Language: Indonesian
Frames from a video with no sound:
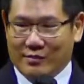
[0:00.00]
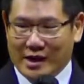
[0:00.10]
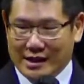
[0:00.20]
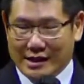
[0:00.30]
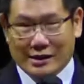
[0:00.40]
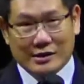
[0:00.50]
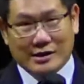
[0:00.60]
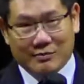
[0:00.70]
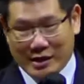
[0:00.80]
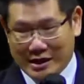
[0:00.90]
pada ke,
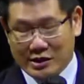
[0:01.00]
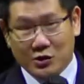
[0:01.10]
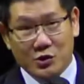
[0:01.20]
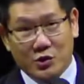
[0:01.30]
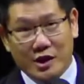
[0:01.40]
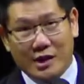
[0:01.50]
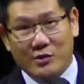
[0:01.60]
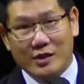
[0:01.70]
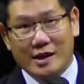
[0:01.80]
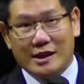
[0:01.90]
pada di ujungnya
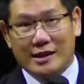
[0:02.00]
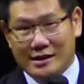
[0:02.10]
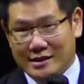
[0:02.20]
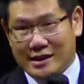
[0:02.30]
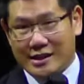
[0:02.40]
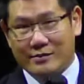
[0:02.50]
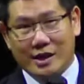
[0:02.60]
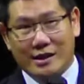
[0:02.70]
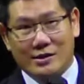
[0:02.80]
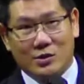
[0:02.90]
kemudian kan istrinya
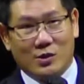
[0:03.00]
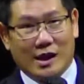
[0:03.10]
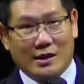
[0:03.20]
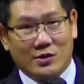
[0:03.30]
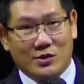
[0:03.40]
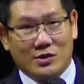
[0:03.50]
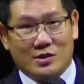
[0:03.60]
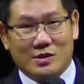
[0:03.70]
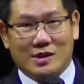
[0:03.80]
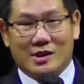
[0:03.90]
menjadi 700